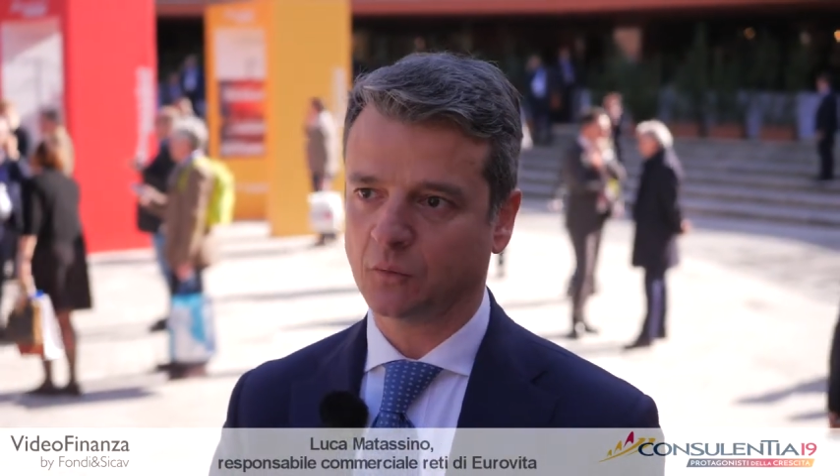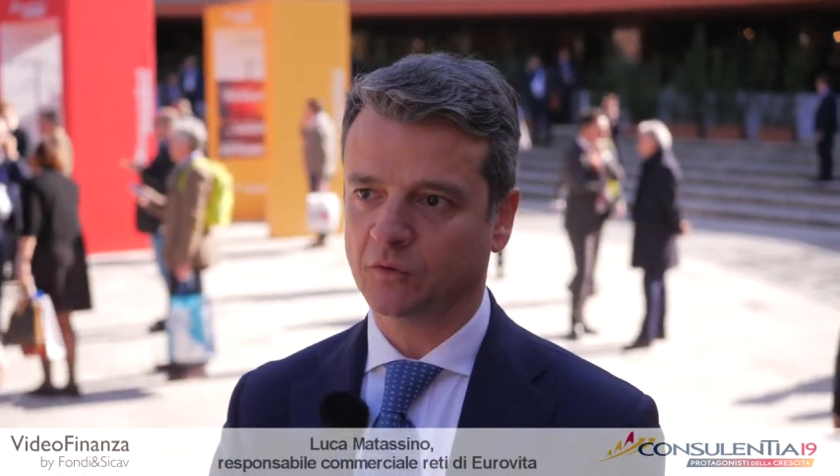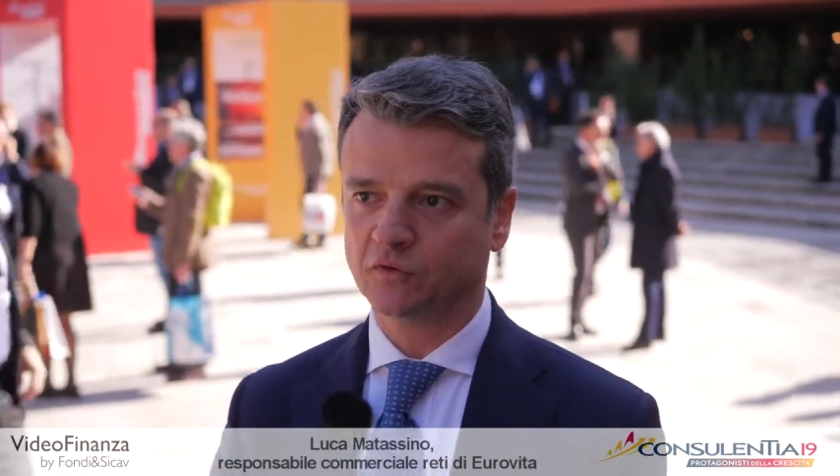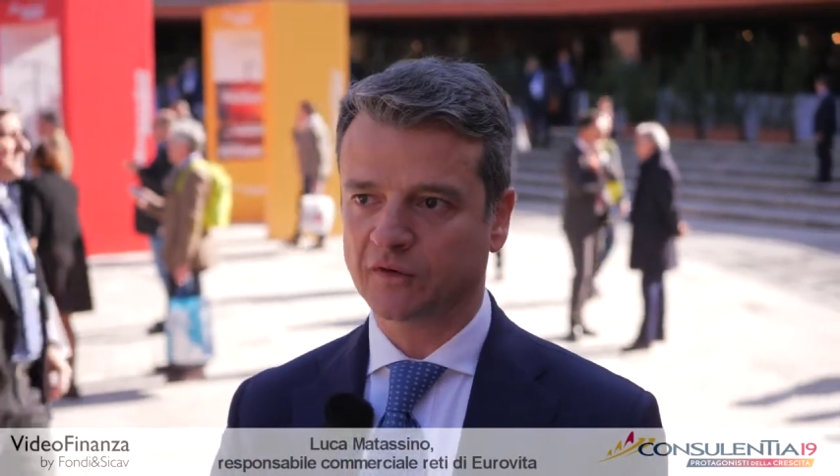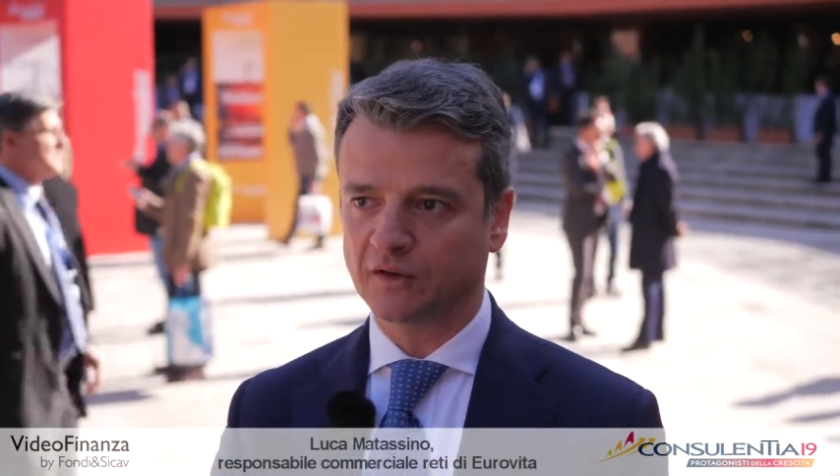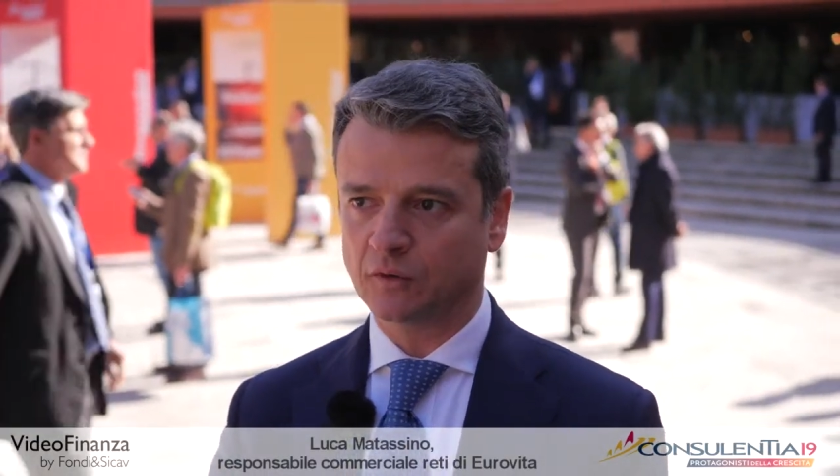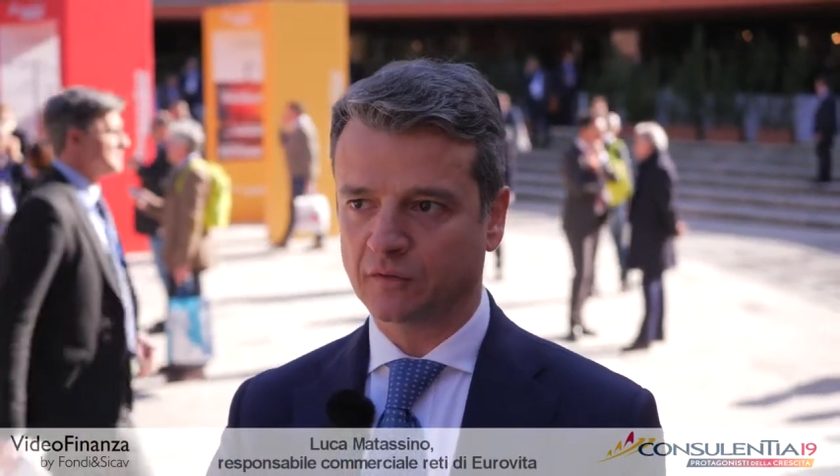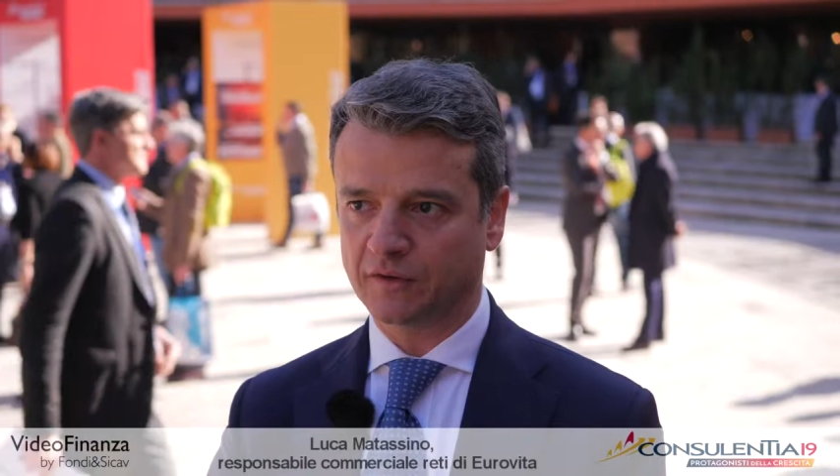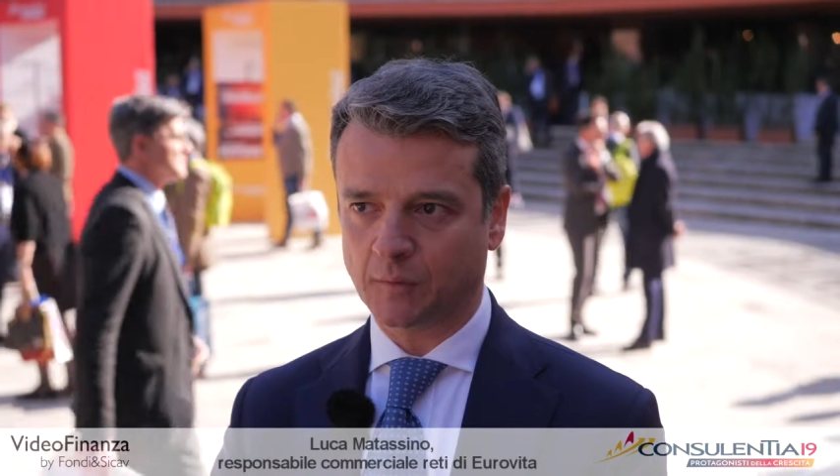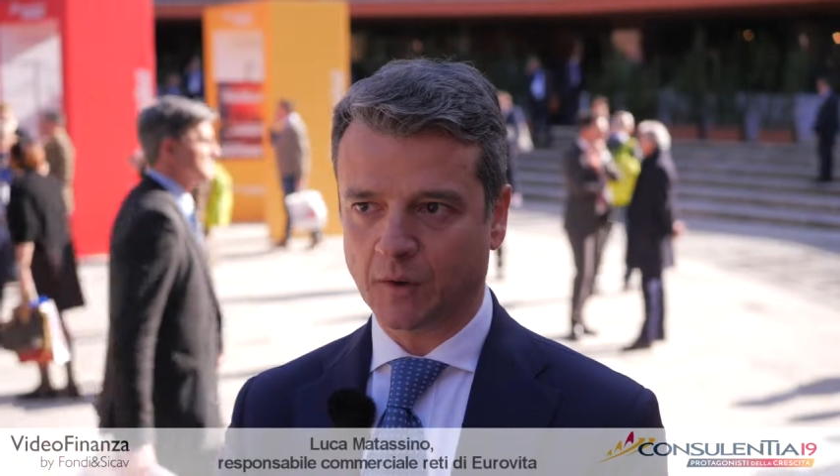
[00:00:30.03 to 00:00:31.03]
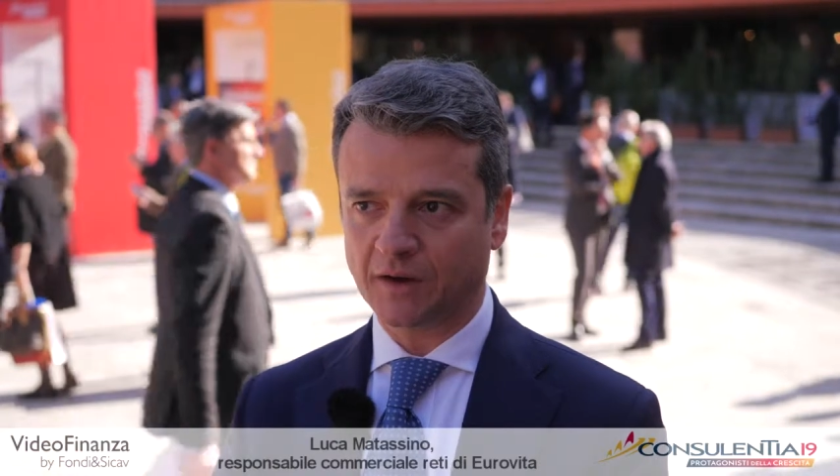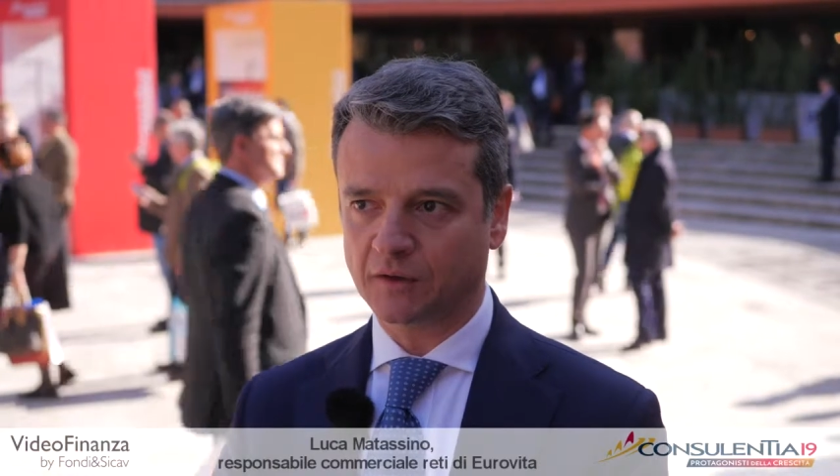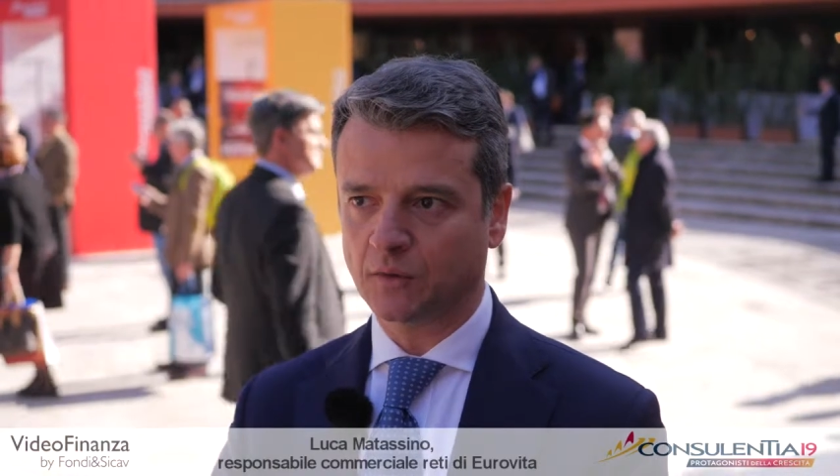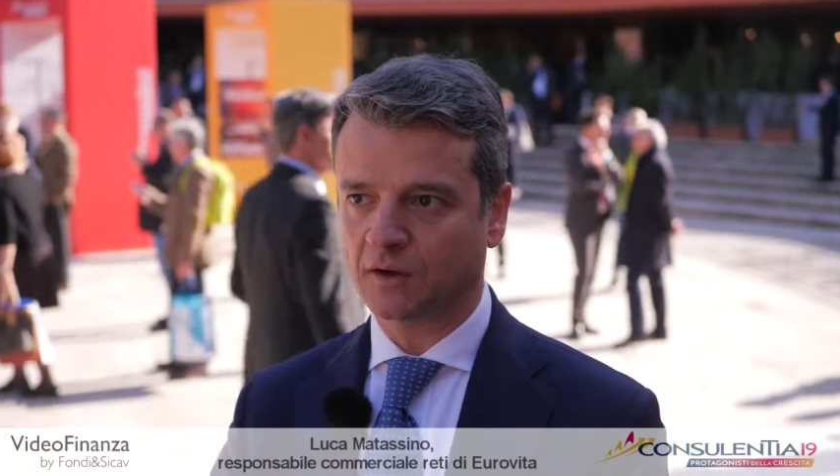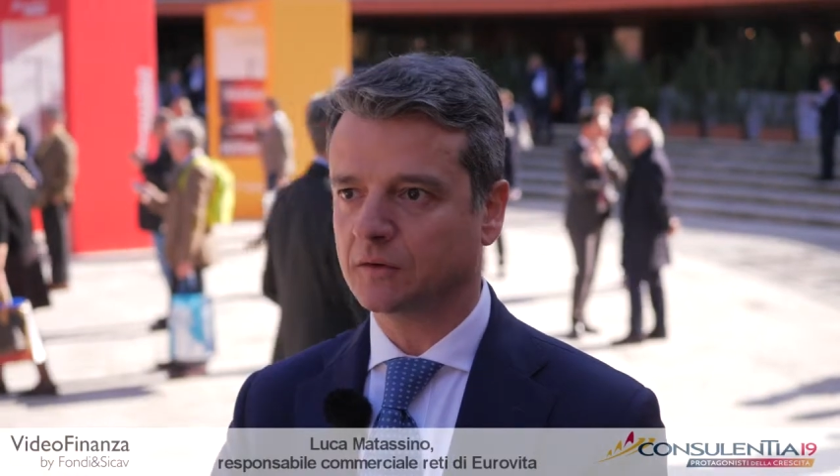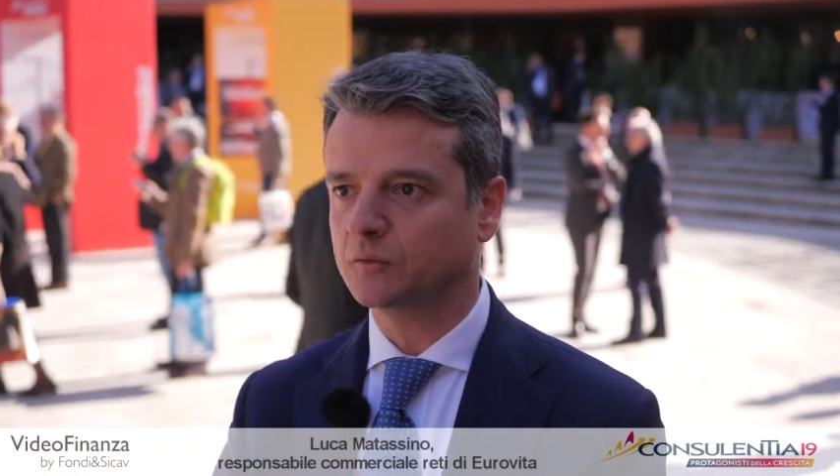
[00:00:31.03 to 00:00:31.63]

Questo trend lo vedremo anche durante